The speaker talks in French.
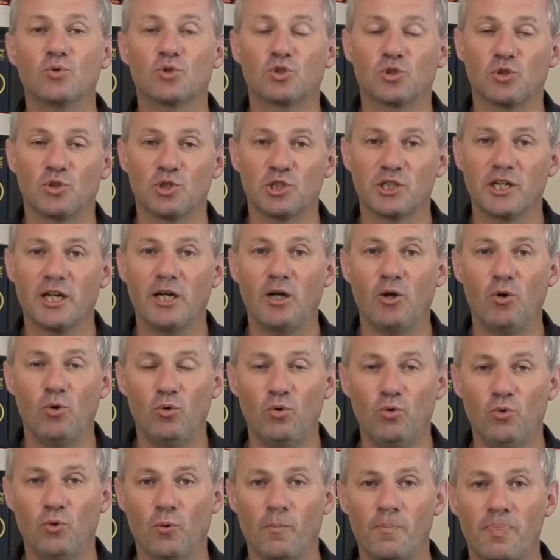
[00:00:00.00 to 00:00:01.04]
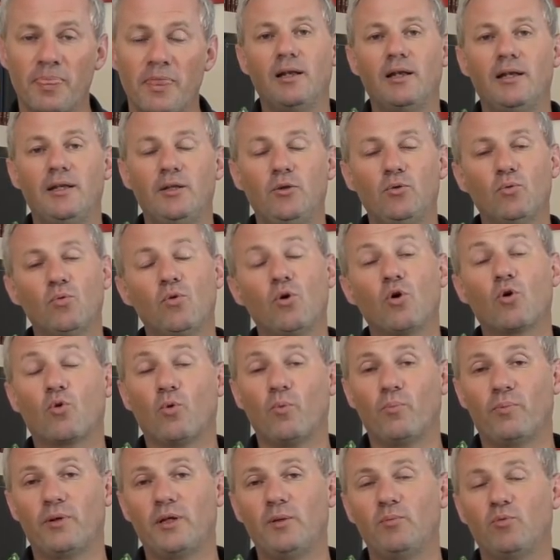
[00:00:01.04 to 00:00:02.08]
on changerait le nom. Les noms en
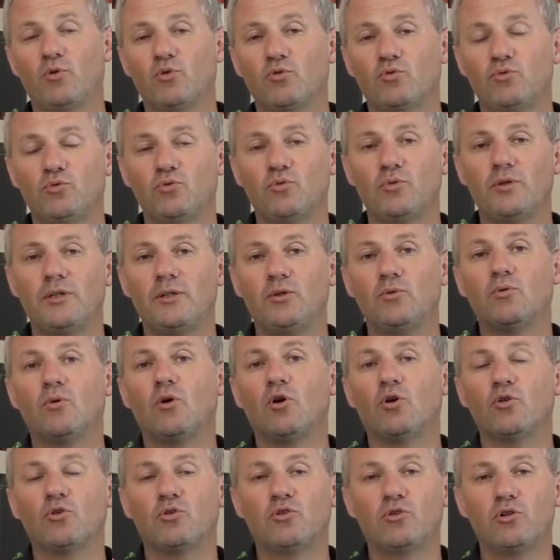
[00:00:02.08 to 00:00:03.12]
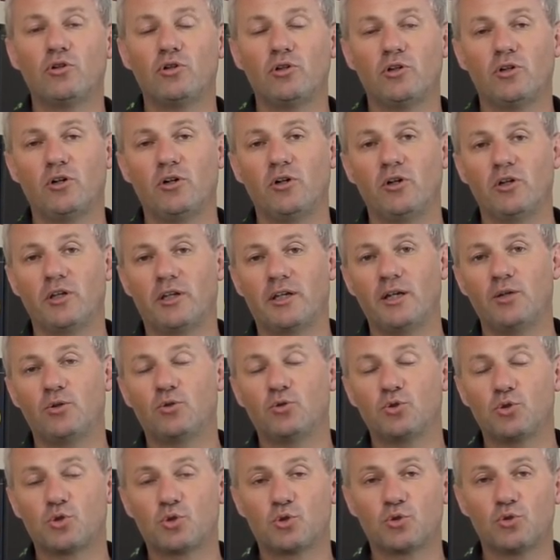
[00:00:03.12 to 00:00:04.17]
complément du nom, les noms en de
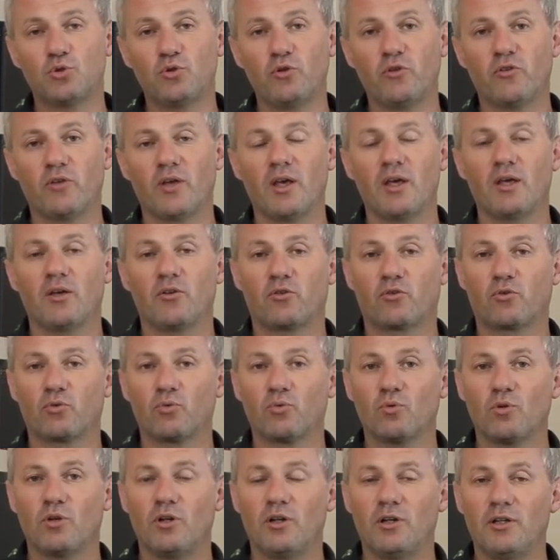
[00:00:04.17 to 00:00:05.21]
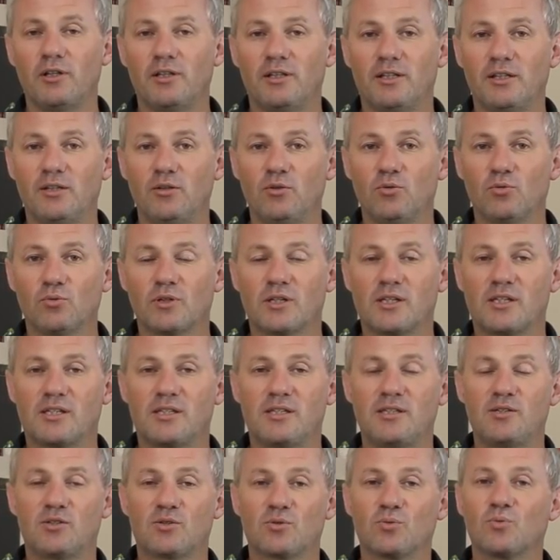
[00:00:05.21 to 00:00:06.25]
quelque chose sont des noms
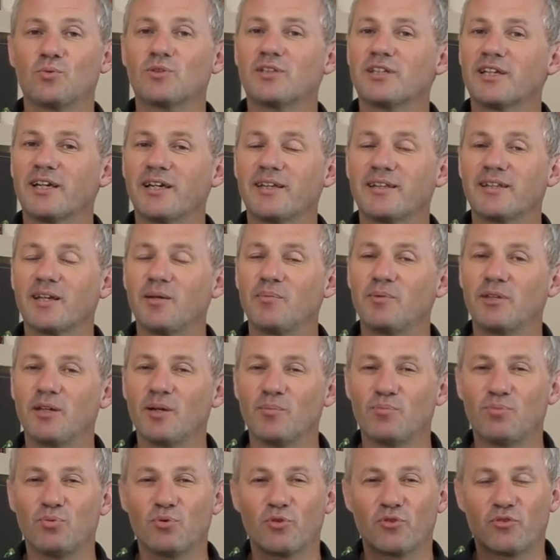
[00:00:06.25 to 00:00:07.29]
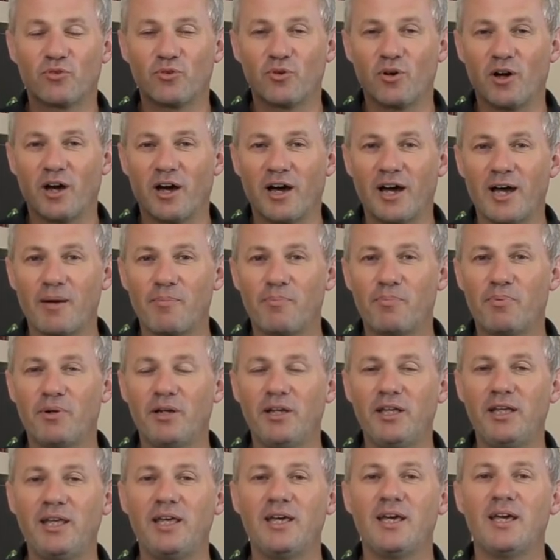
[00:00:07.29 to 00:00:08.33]
qui sont très très bien pour se
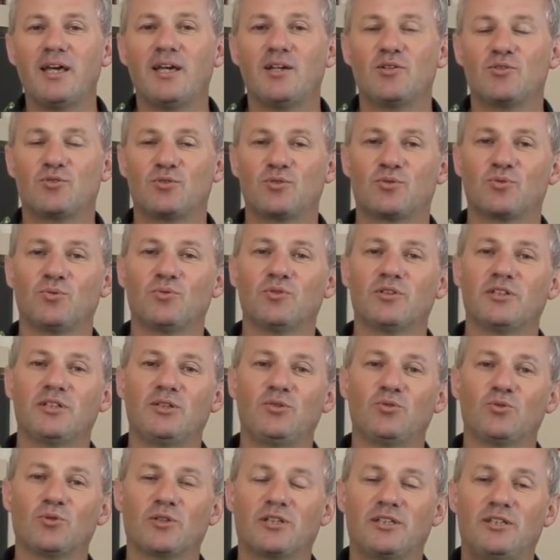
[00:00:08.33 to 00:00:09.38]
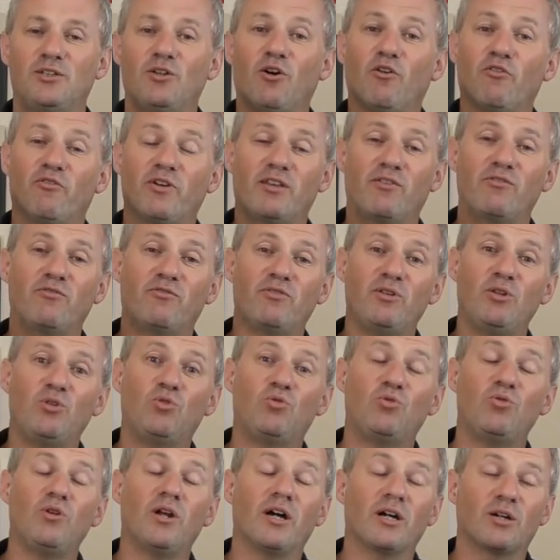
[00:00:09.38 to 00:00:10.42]
rappeler. Ce sont des noms qui en fait
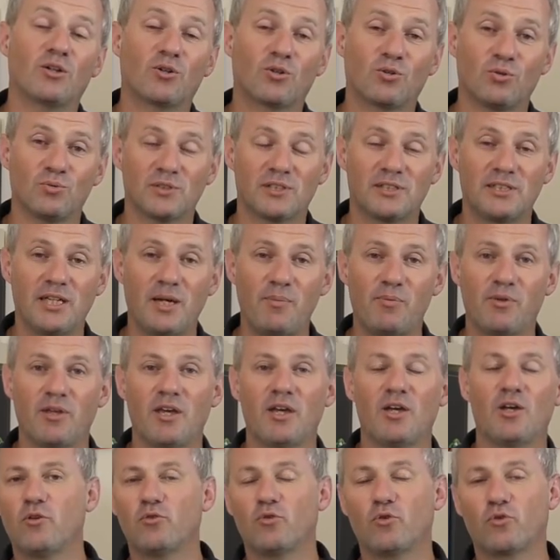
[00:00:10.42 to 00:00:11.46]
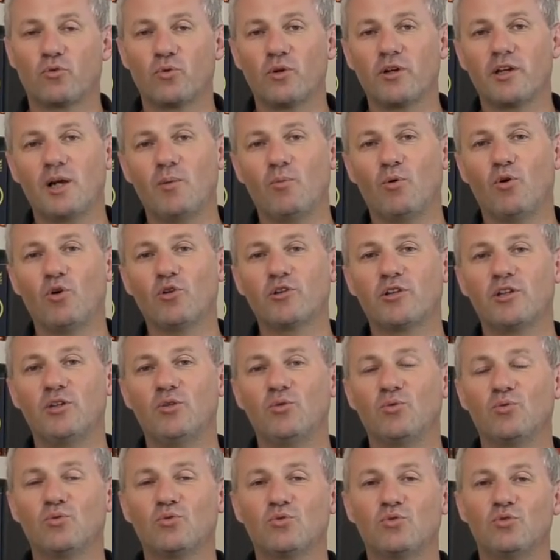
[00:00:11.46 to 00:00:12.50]
véhiculent un concept. Ce sont également des
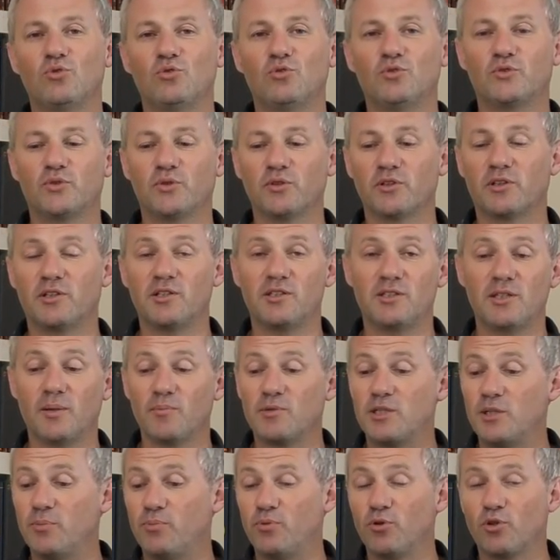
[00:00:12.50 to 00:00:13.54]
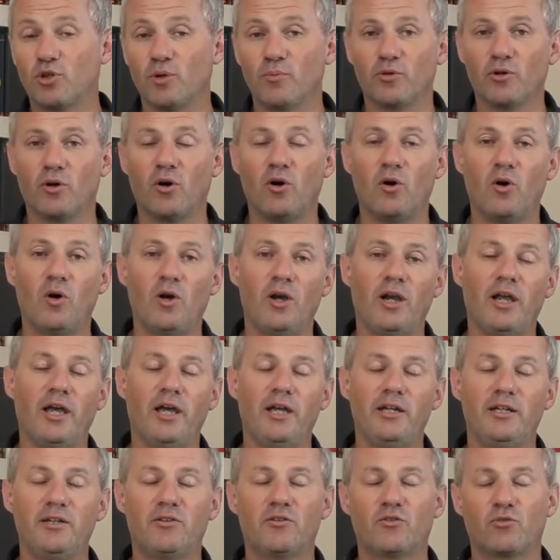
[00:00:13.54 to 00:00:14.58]
noms de, de fantaisie un petit peu comme dans euh, les
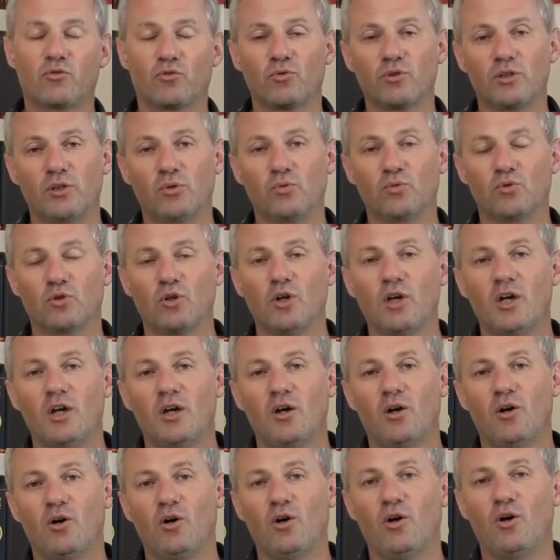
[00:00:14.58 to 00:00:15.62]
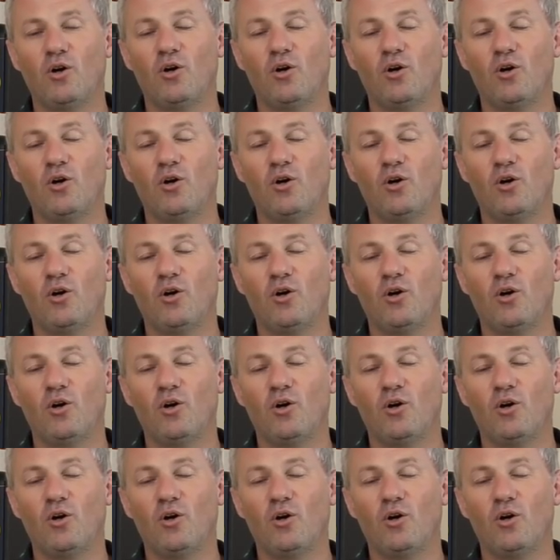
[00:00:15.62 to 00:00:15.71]
élites, ce sont des noms de, fantaisie